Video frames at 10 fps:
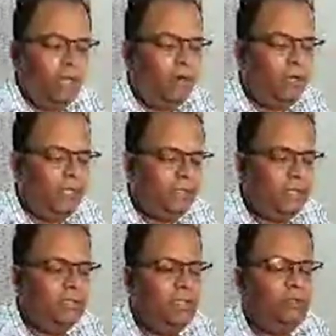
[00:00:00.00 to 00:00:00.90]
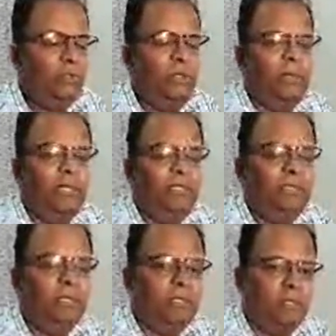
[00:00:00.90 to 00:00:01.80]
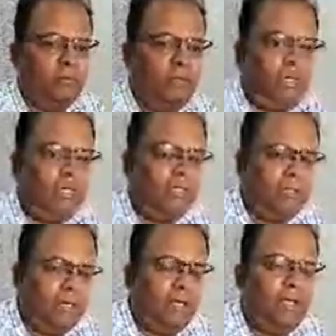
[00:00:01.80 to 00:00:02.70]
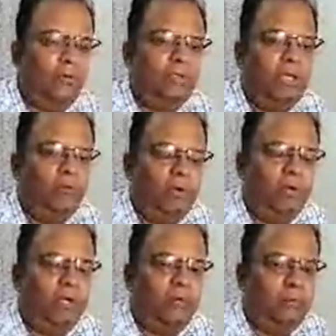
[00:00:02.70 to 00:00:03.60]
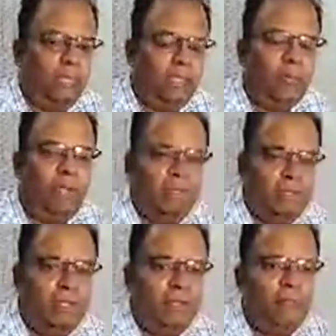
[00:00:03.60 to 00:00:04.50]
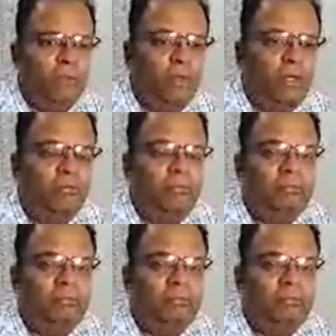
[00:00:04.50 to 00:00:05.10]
और इसके अंदर जो हमारे जैसे कर्मचारी या अधिकारी हैं उसके इन्वॉल्वमेंट की बात है तो हम